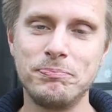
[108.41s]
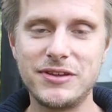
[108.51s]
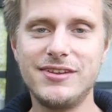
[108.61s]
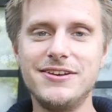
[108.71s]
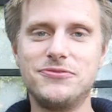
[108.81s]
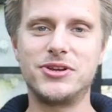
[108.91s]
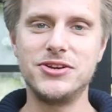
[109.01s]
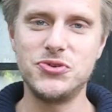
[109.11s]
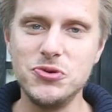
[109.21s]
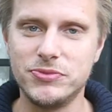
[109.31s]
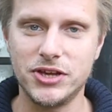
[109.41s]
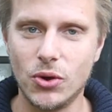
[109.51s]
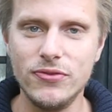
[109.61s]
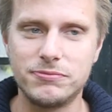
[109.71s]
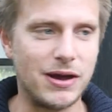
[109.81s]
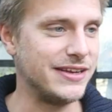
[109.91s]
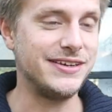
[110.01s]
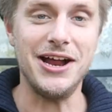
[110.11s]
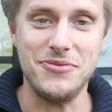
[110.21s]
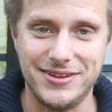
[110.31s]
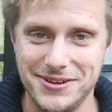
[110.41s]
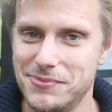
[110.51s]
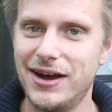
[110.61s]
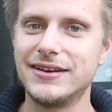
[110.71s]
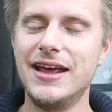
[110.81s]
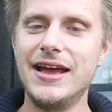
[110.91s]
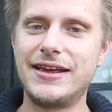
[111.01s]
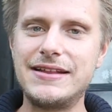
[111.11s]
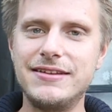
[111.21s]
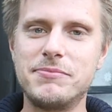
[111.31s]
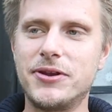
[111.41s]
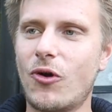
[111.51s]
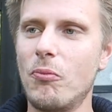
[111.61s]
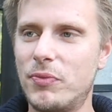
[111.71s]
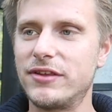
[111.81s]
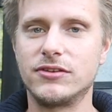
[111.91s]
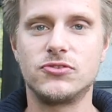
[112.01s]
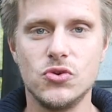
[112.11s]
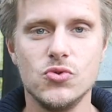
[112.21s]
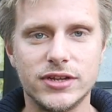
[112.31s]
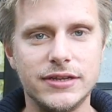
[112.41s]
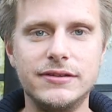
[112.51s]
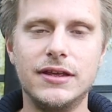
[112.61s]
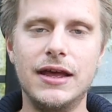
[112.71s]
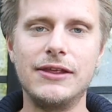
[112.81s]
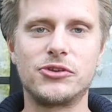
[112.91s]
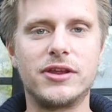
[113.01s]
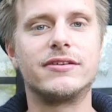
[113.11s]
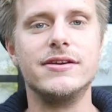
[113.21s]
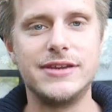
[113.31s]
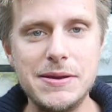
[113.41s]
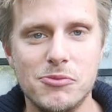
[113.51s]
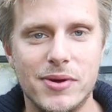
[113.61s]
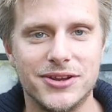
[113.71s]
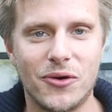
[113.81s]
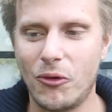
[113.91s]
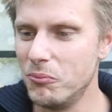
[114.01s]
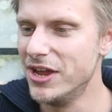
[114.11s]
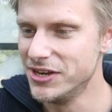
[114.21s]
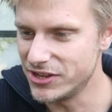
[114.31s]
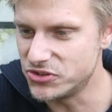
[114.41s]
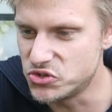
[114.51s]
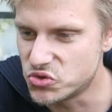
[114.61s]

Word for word: Das heißt, für den Typen, der Kunst macht, egal was er macht, geht es nicht mehr darum, dass es gut ist, sondern es geht in dem Moment darum, dass